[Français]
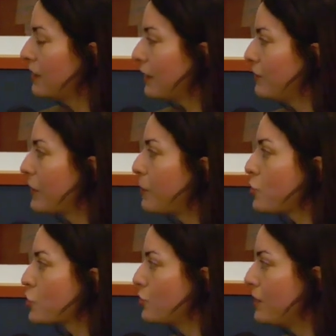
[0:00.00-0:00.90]
et une
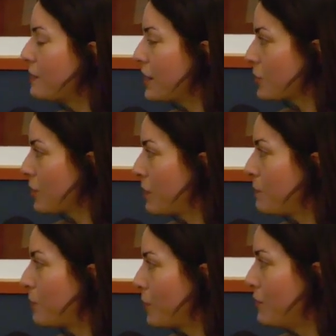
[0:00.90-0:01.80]
approche de l'image
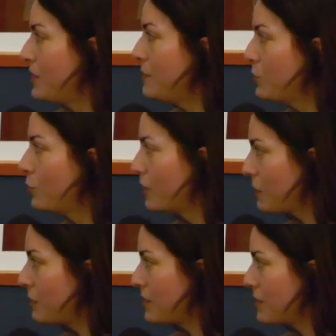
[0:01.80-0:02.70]
comme, comme une libido et
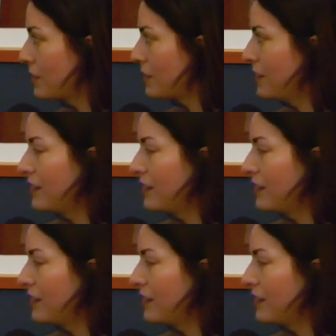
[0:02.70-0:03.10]
un plaisir.